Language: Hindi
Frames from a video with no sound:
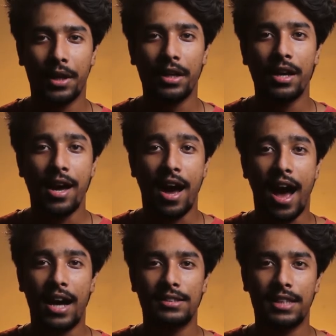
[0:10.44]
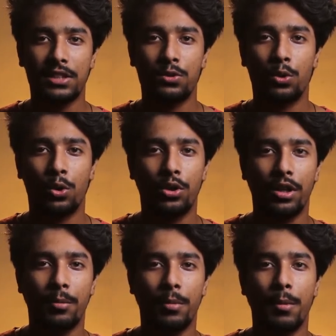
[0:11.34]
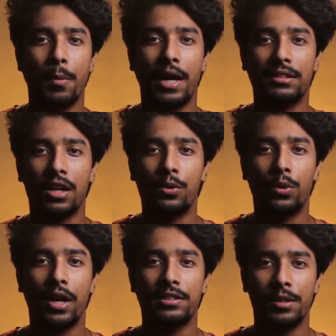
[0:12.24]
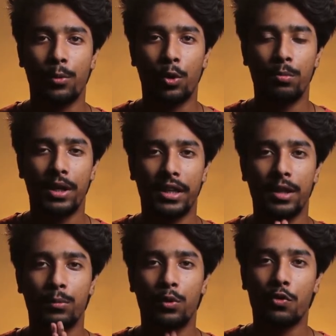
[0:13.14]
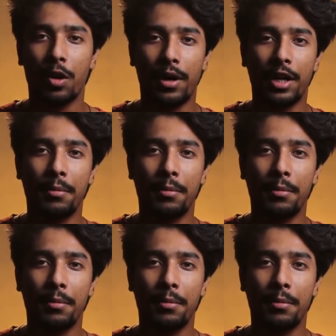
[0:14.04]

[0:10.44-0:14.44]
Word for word: पर आज के इस ट्यूटोरियल में मैं बात करूँगा ऐसे बोन ब्रेकिंग मूव के बारे